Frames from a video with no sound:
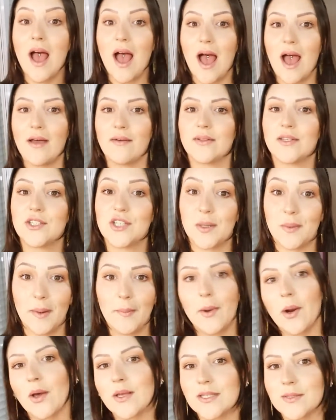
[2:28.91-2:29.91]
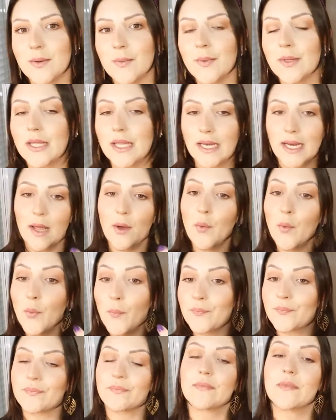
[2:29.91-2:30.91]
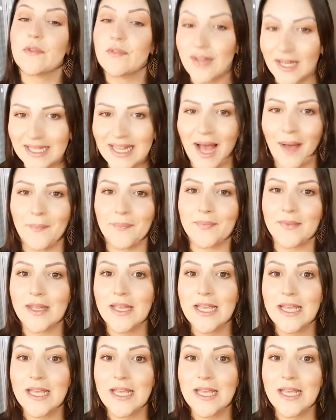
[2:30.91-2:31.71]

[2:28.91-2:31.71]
ah, eu vou deixar pra próxima, porque, né, o não vai dar.